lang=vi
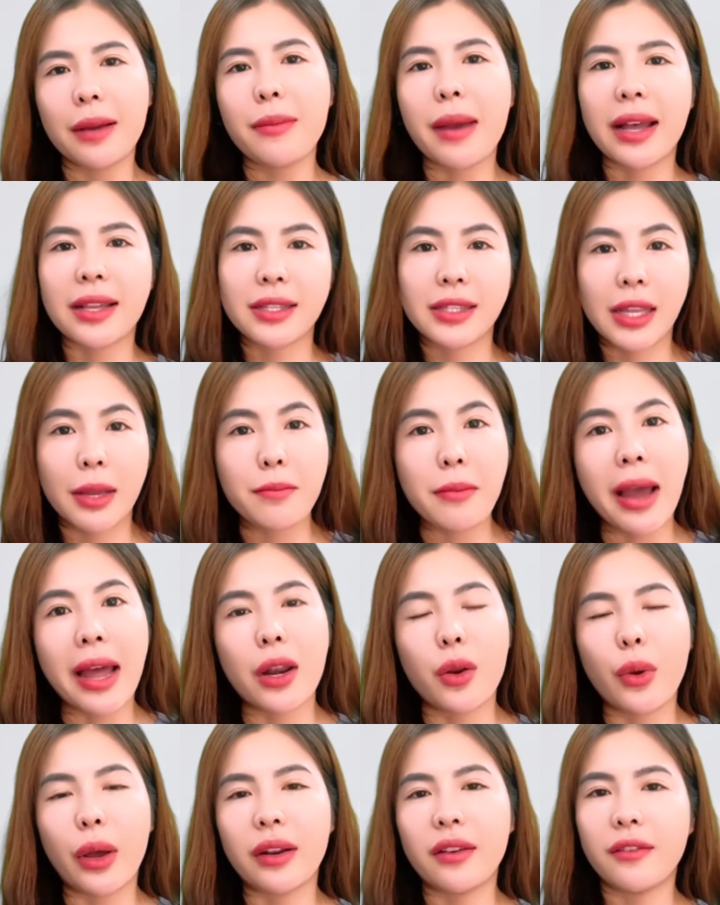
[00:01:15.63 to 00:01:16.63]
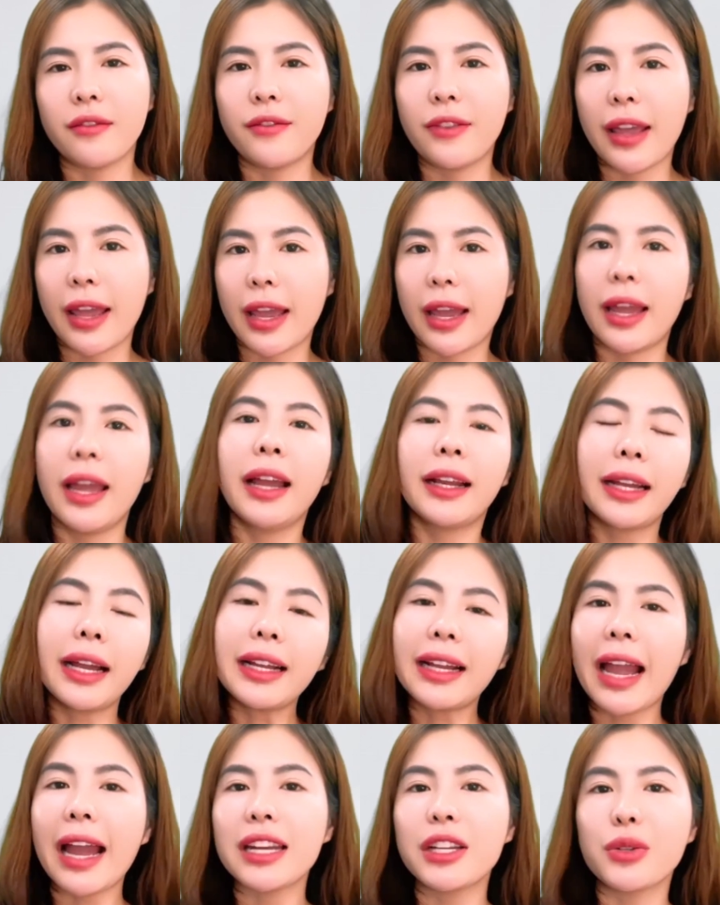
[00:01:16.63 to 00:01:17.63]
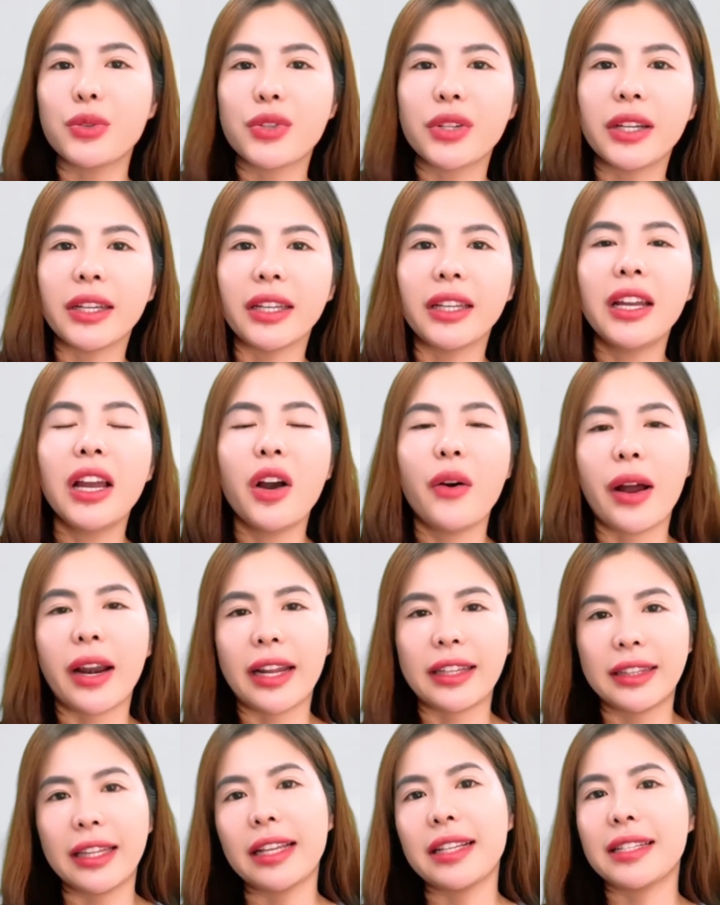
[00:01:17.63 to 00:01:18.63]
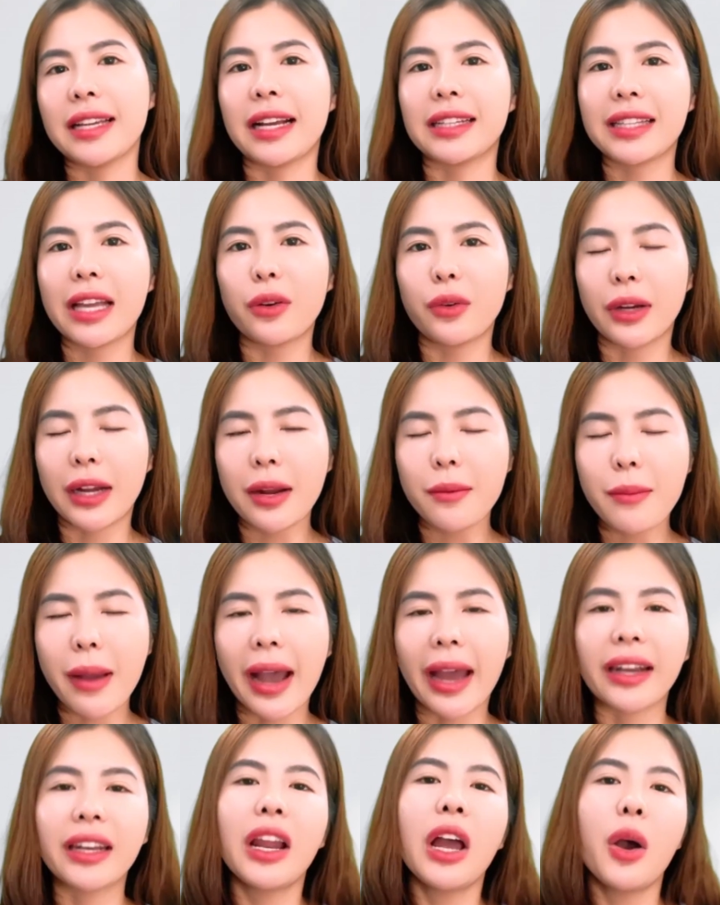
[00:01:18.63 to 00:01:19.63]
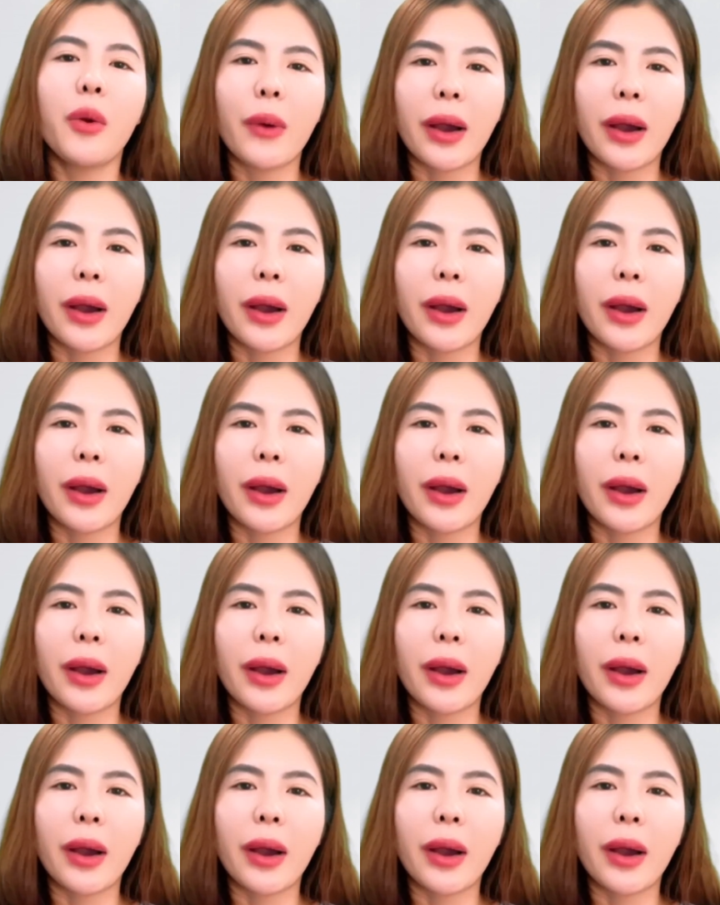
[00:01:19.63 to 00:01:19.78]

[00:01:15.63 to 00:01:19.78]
các bạn sẽ bàn luận về các ca điều trị hoặc là tình trạng da của các bạn